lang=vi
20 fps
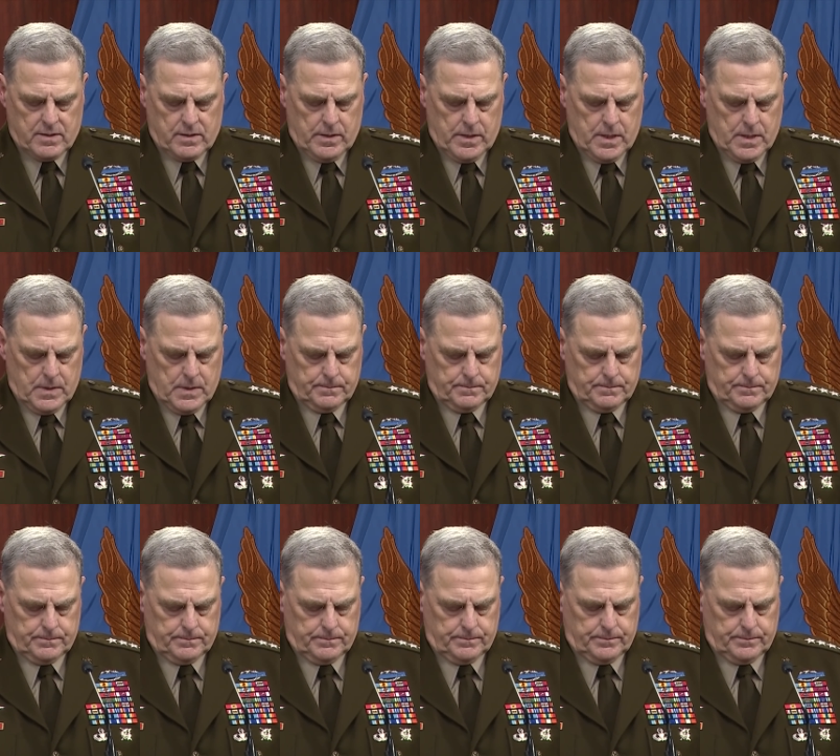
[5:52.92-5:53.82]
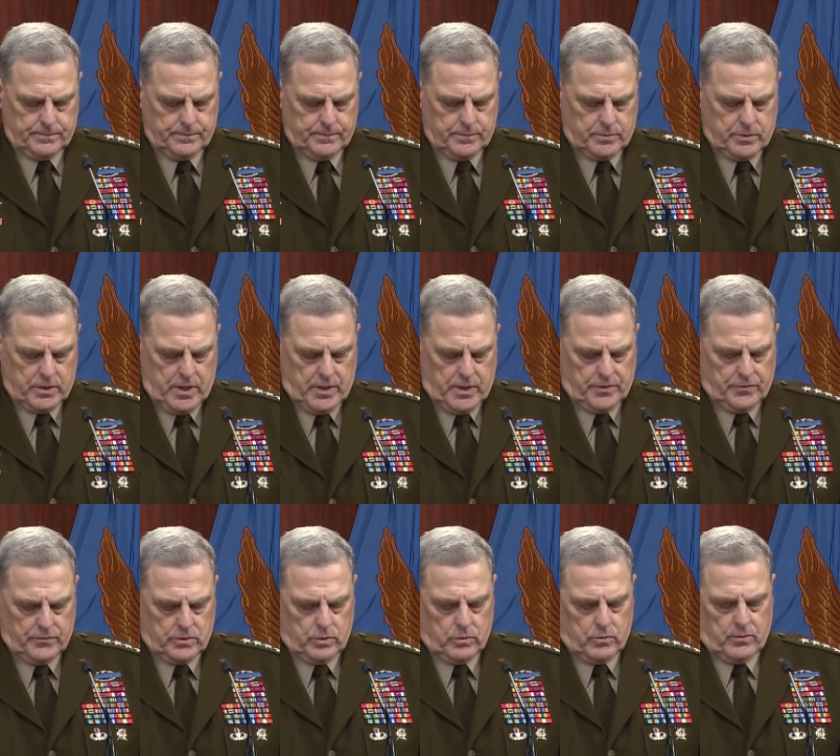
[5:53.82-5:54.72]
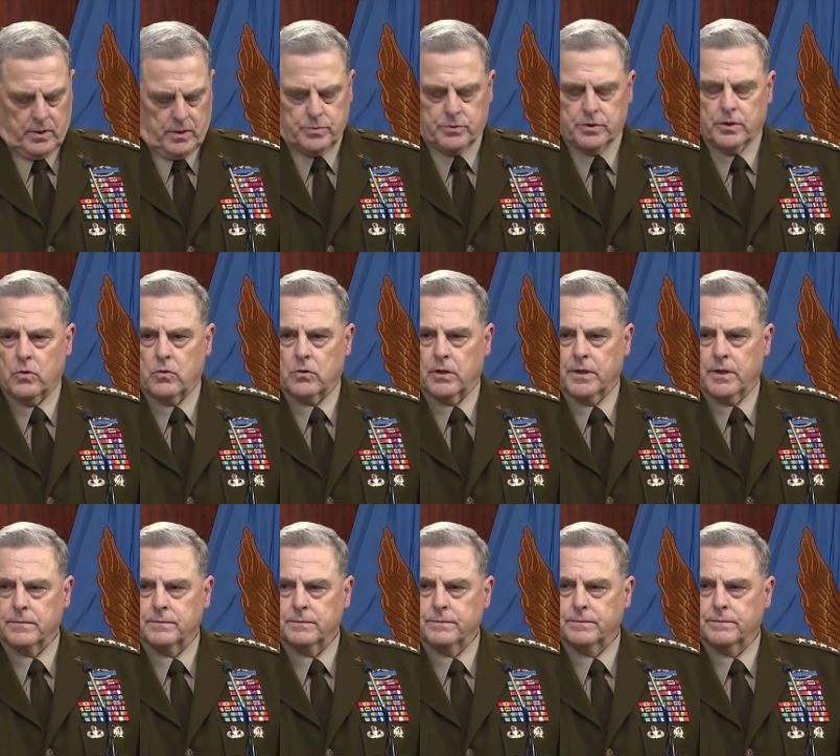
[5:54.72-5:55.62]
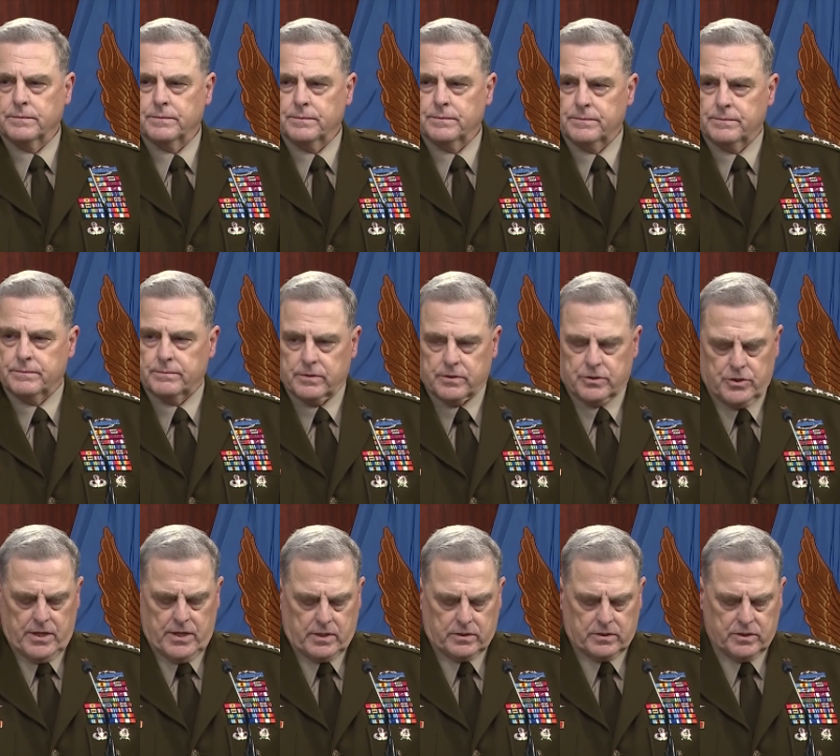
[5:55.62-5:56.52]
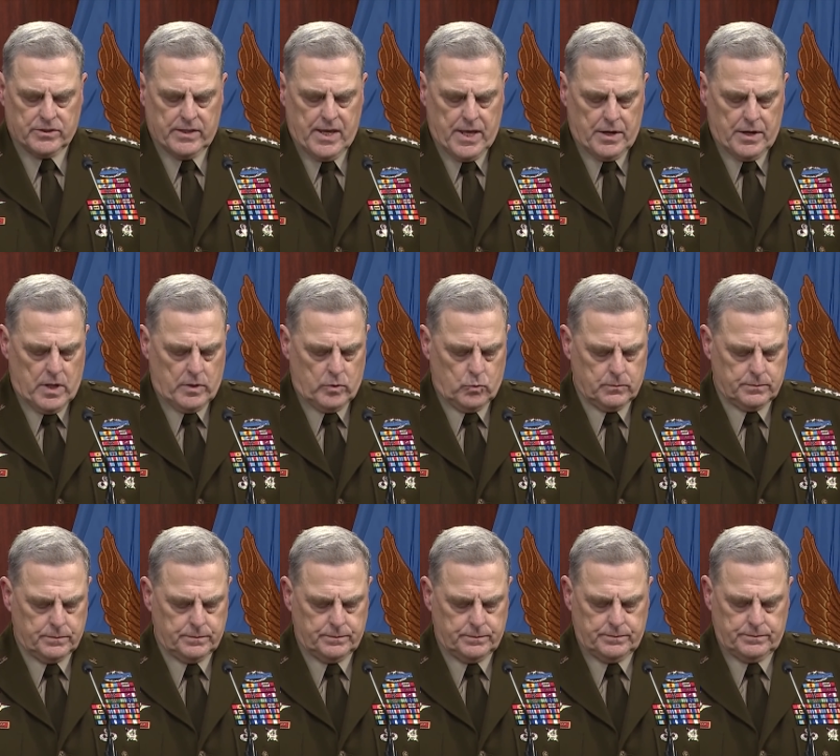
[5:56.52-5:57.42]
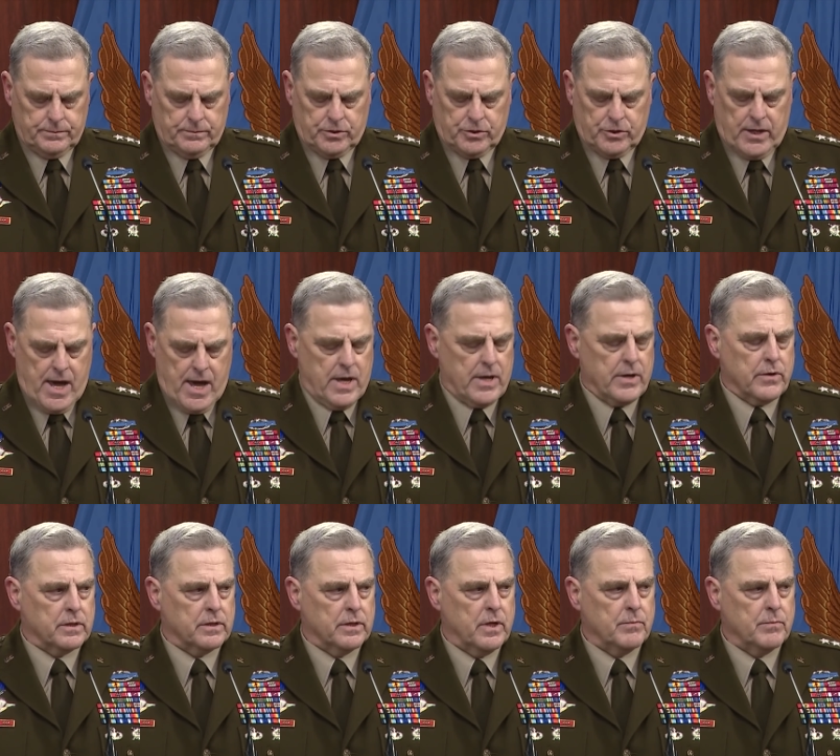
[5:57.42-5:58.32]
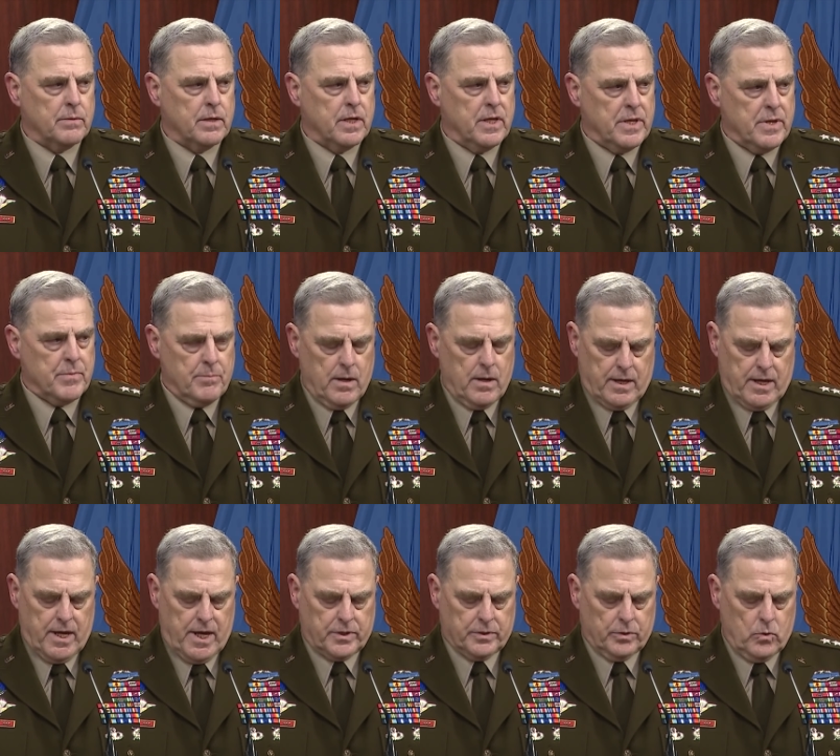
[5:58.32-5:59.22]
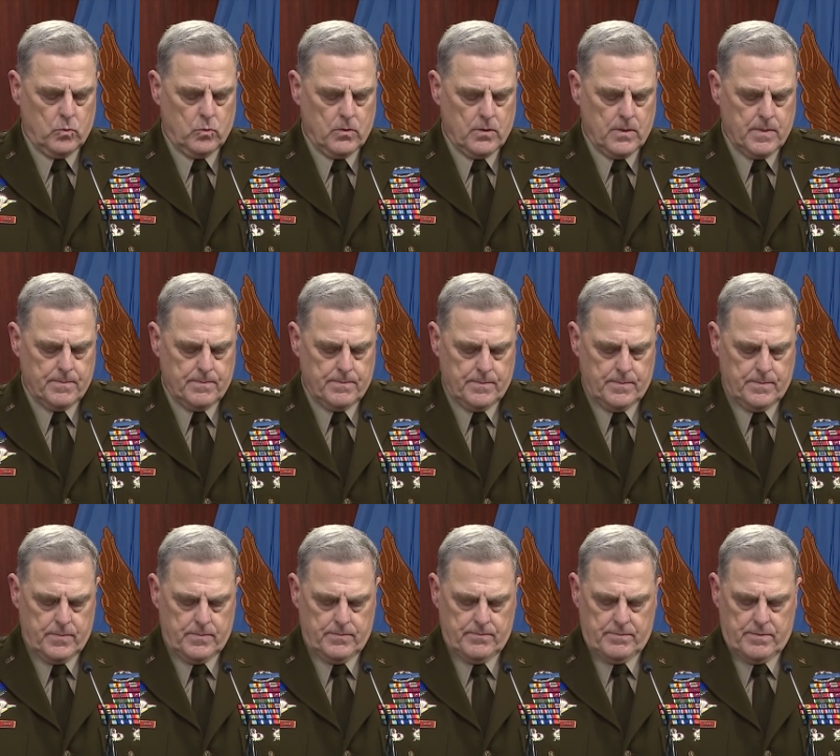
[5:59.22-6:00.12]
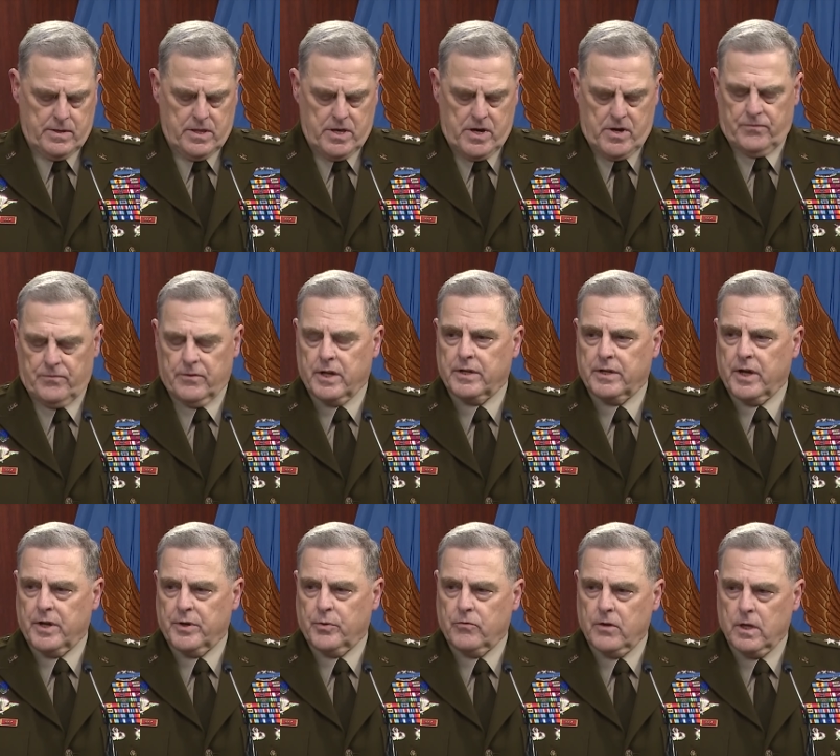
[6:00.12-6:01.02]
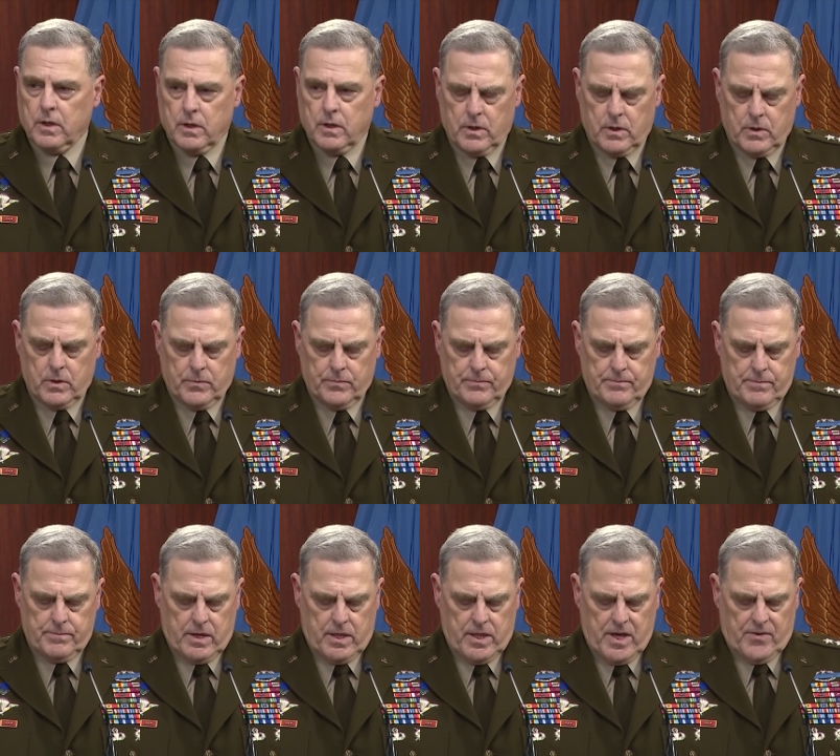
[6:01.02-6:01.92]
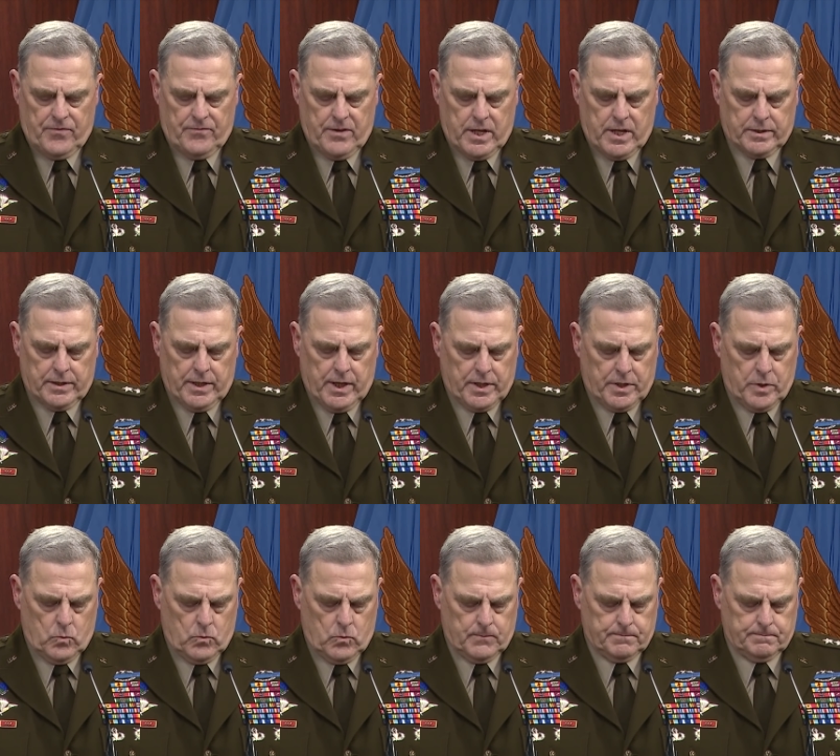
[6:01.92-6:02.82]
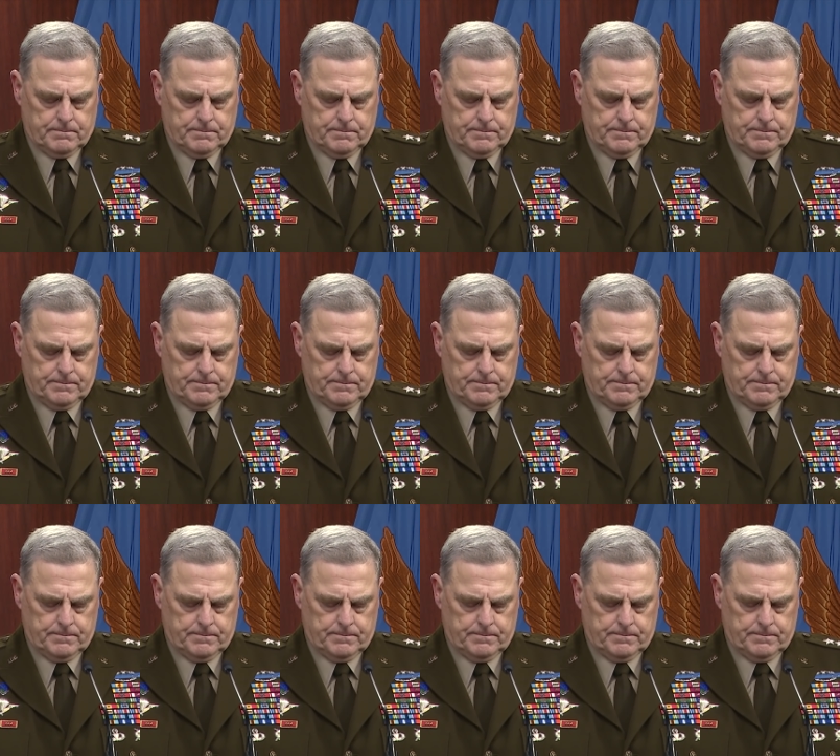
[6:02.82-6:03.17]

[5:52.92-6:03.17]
Mỹ có thể đưa quân vào Ukraine. Quyết định chung cuộc là do Tổng thống Biden. Hoa Kỳ và NATO đã cố gắng tránh né một cuộc xung đột trực tiếp với Nga.